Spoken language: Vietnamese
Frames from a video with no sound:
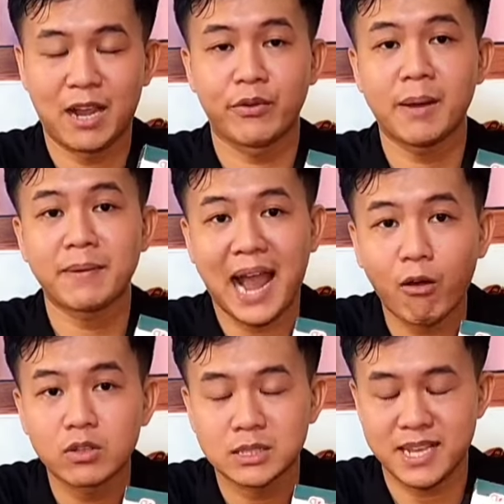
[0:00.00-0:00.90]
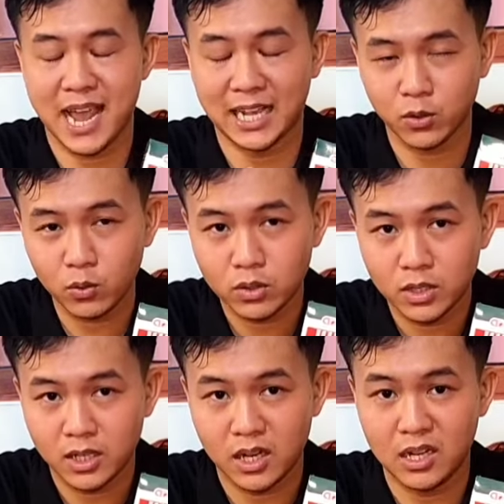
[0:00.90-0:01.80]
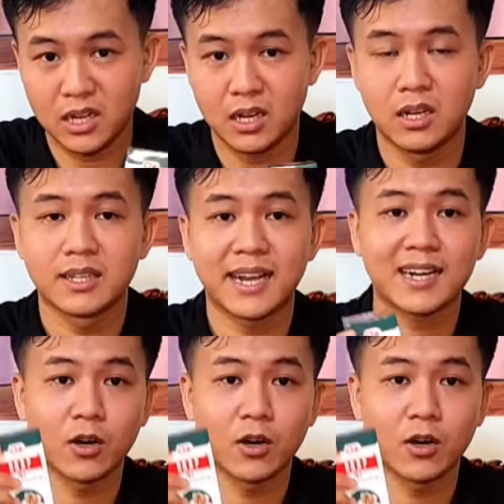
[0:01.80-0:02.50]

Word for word: ai huyết áp cao sẽ bị hạ xuống à,